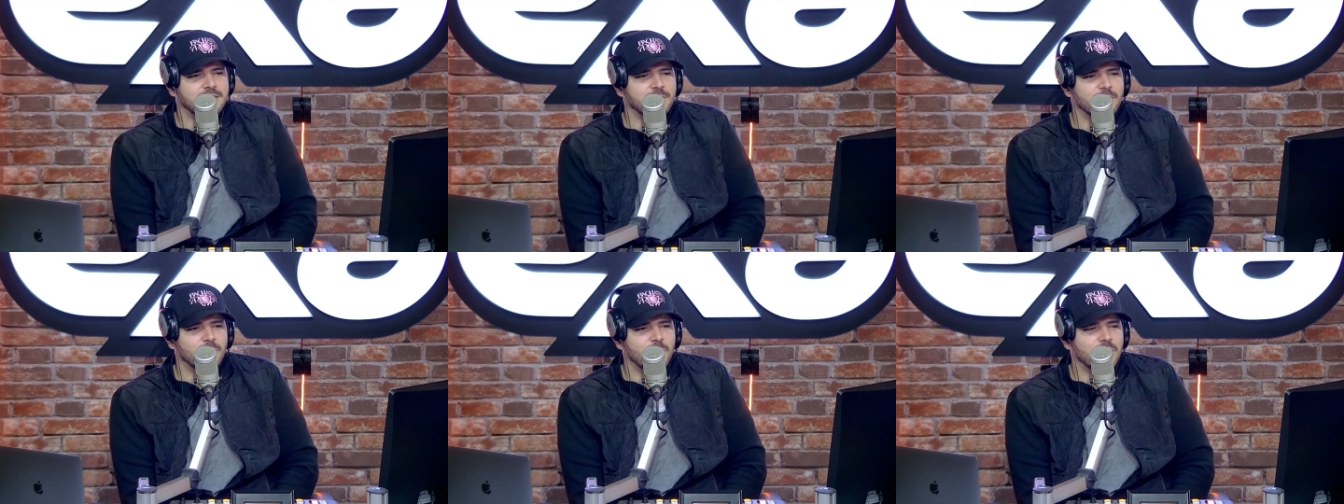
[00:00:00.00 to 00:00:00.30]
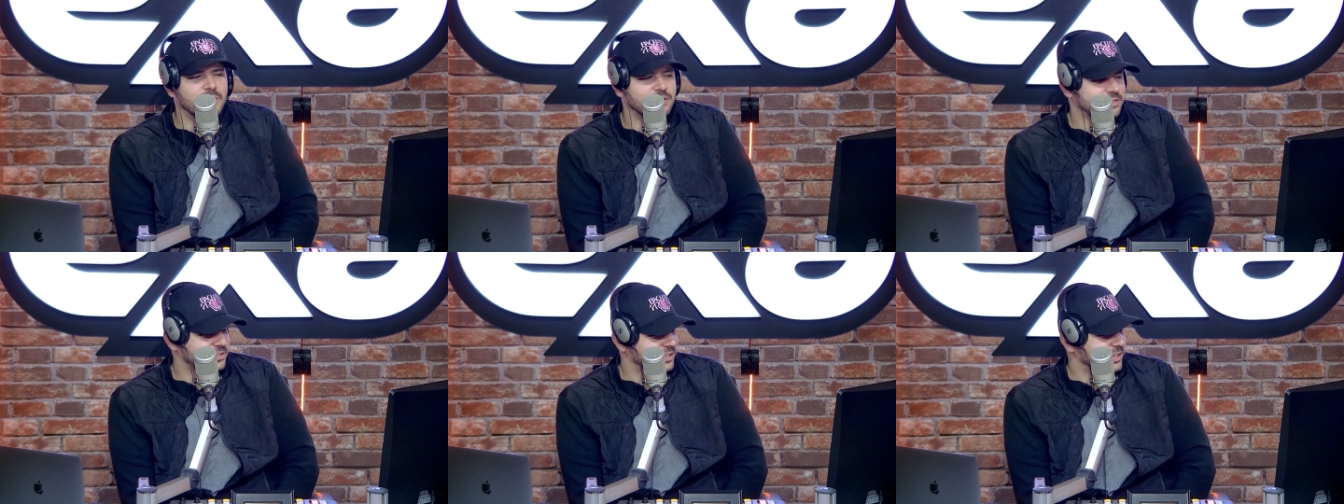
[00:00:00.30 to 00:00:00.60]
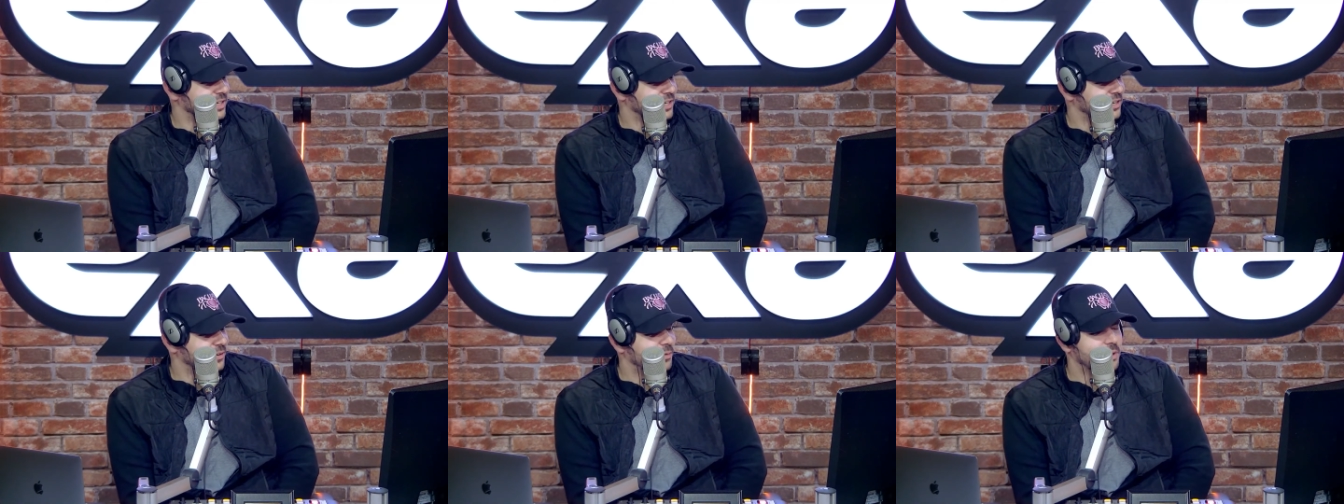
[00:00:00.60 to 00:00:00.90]
was,
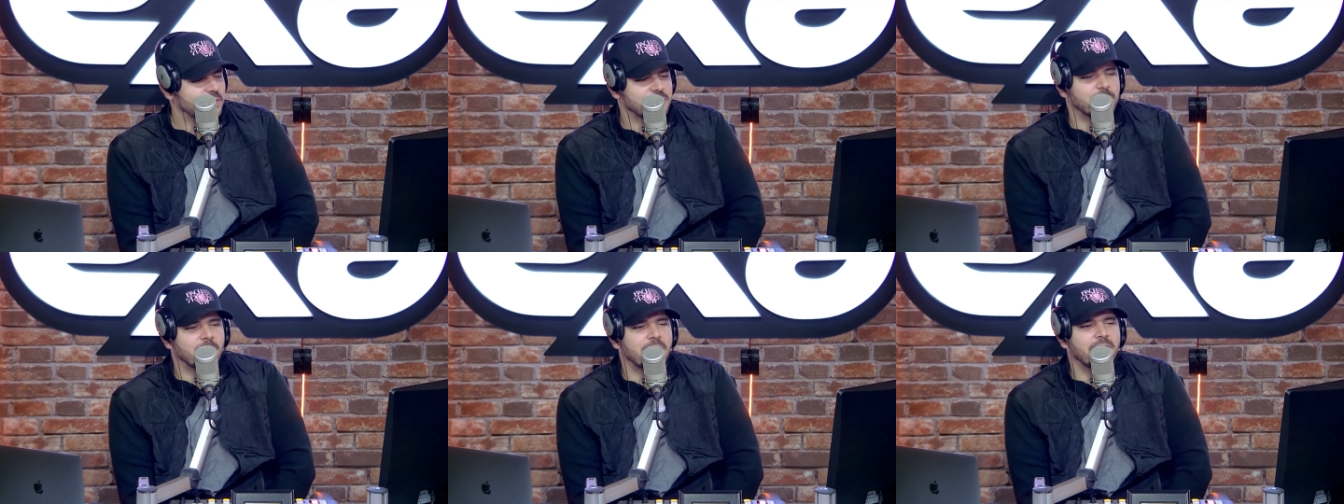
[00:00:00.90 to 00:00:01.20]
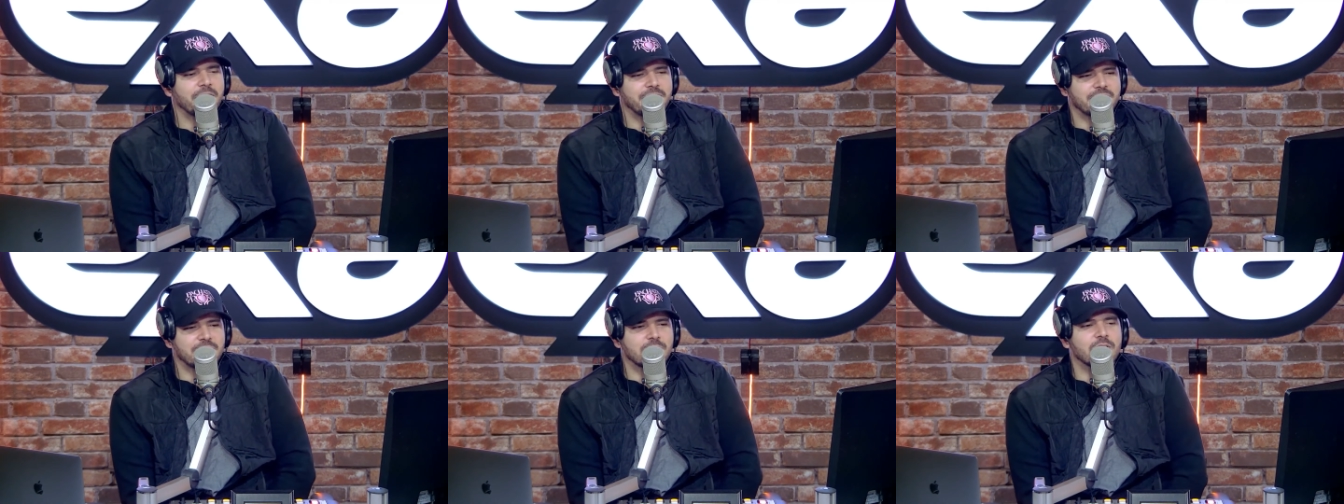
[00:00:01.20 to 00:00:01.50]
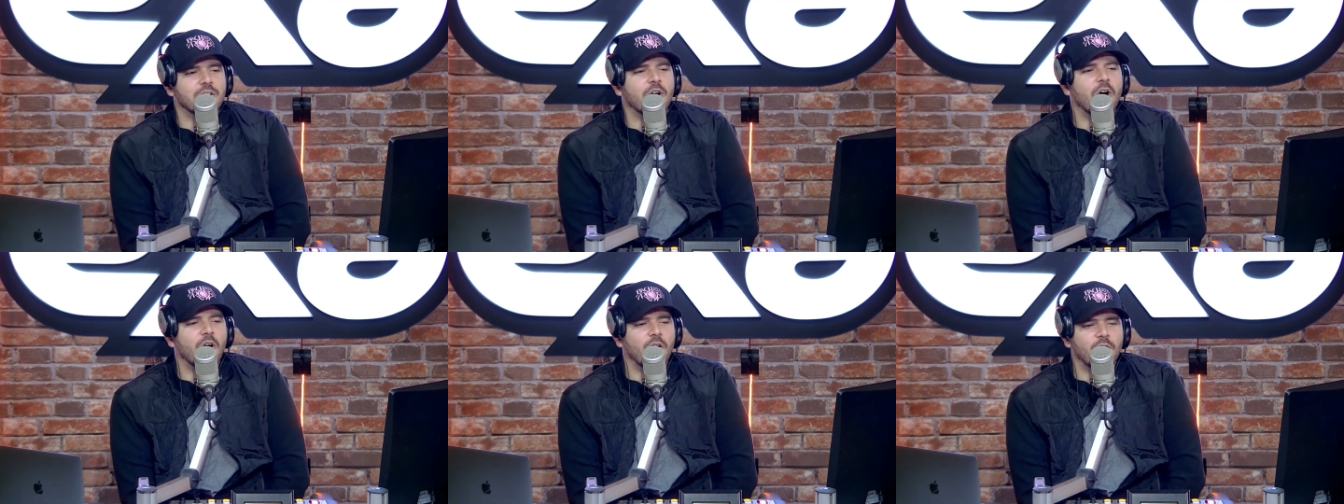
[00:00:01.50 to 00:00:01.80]
was very
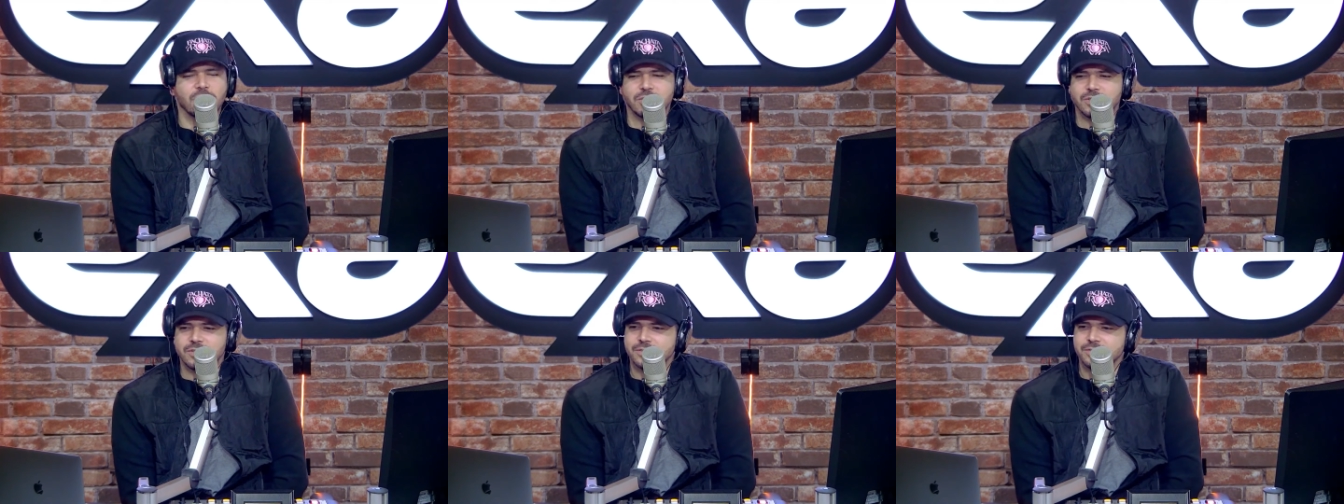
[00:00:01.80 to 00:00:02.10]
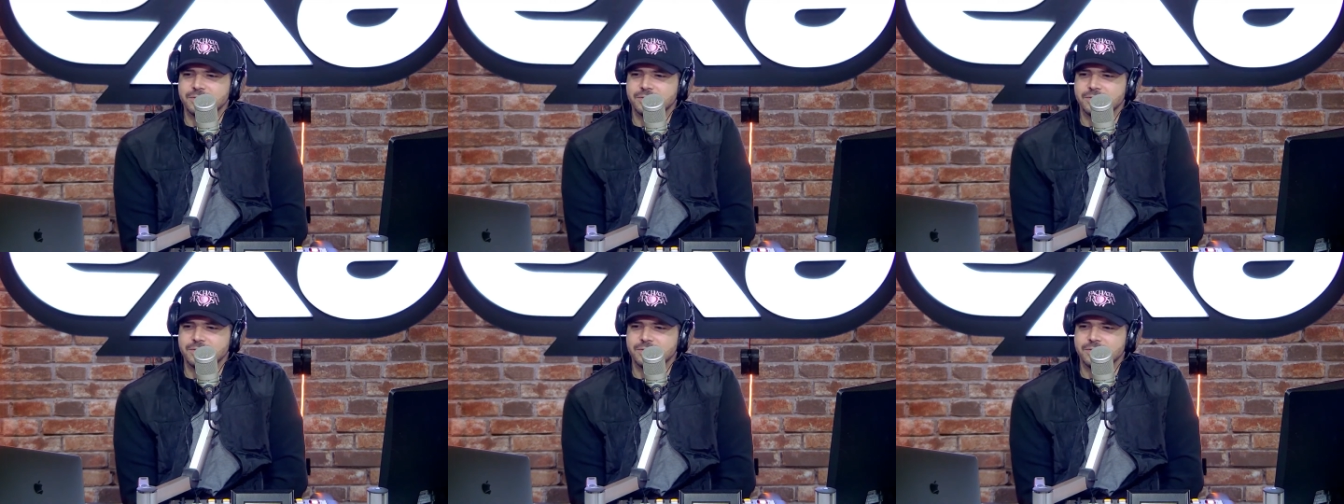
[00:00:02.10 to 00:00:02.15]
strong. Did you eat